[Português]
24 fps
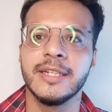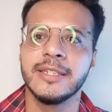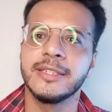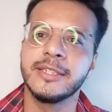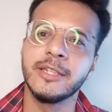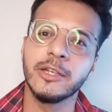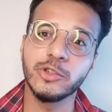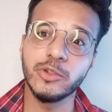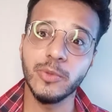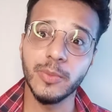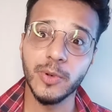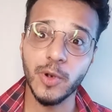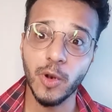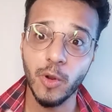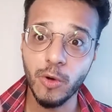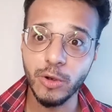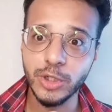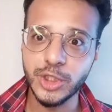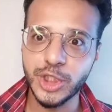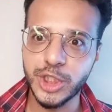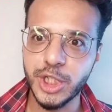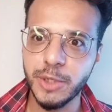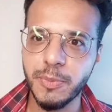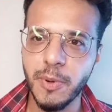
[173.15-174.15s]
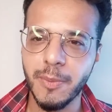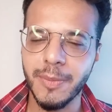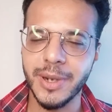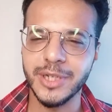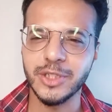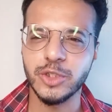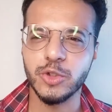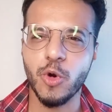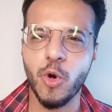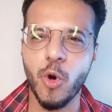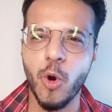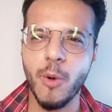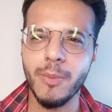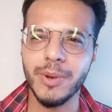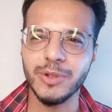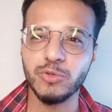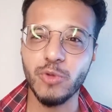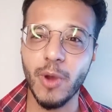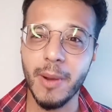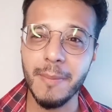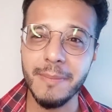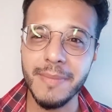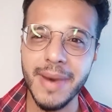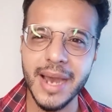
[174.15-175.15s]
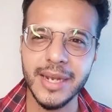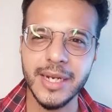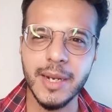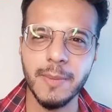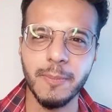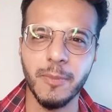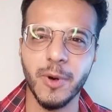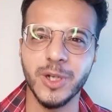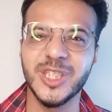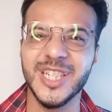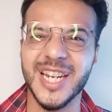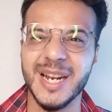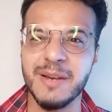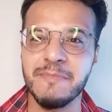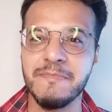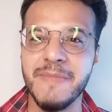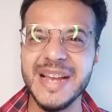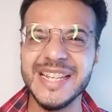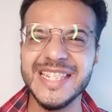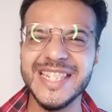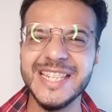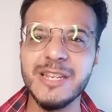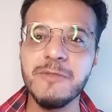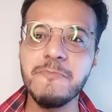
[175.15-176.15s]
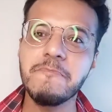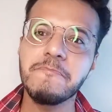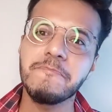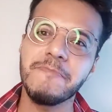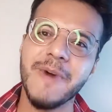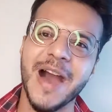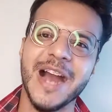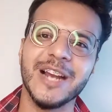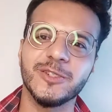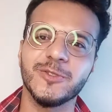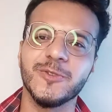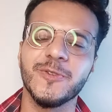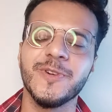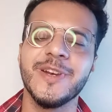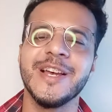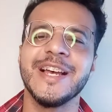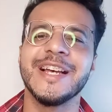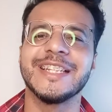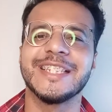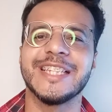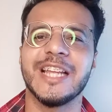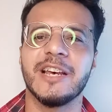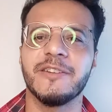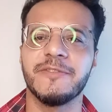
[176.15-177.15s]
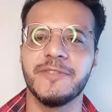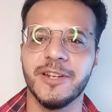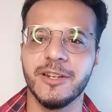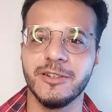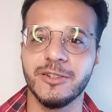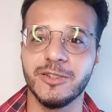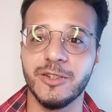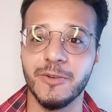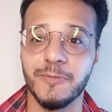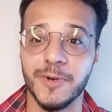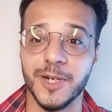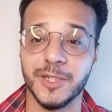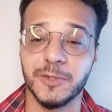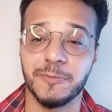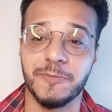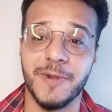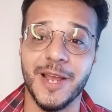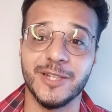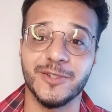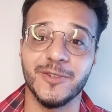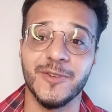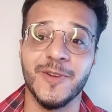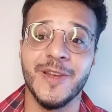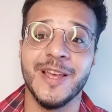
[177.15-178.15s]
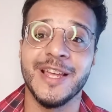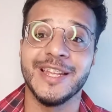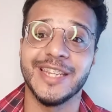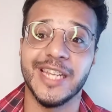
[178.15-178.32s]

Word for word: não sobre logotipo, mas como a tua marca pode gerar mais impacto na vida do teu prospecto,